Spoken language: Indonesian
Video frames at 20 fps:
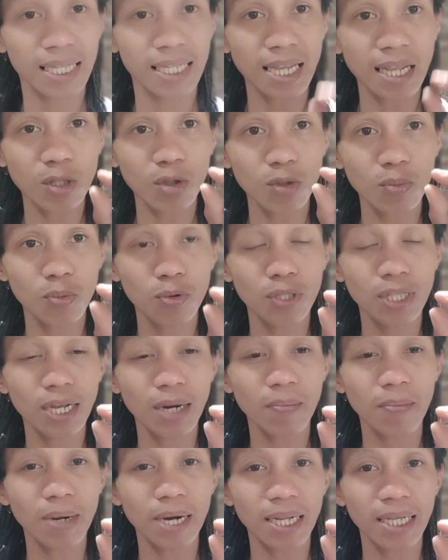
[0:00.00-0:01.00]
satu butir
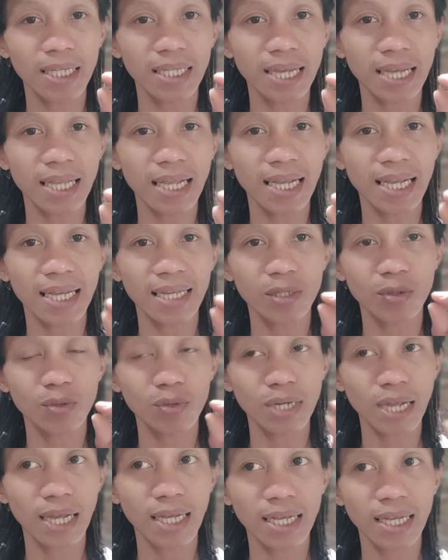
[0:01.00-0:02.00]
merica yang
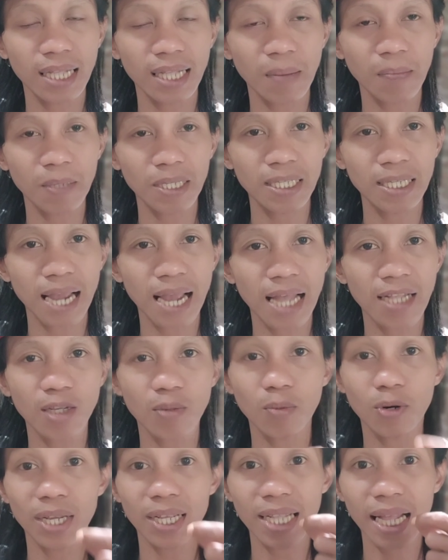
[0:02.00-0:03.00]
sudah kita pecah
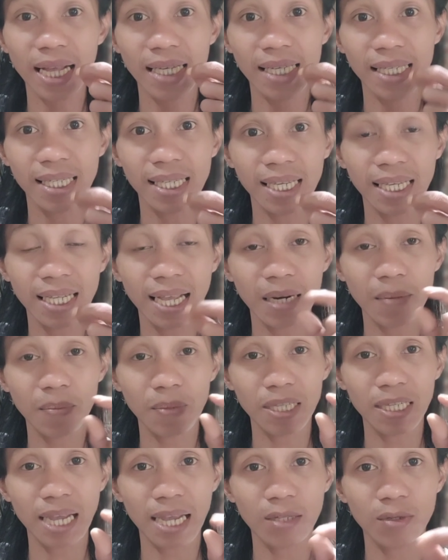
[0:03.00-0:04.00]
ataupun kita gigit kan
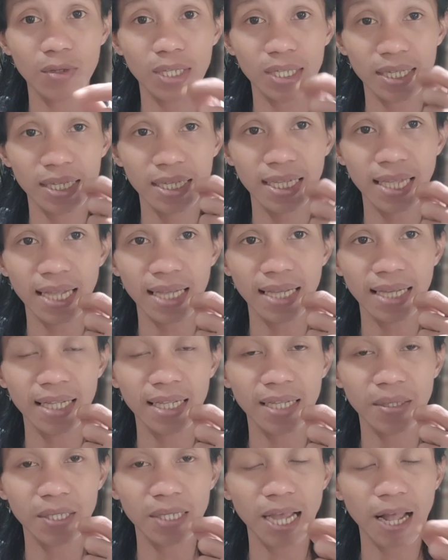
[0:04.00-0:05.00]
pecah itu kita gigit
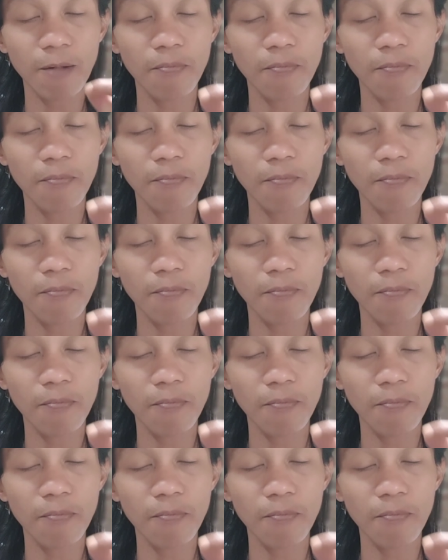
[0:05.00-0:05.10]
kecah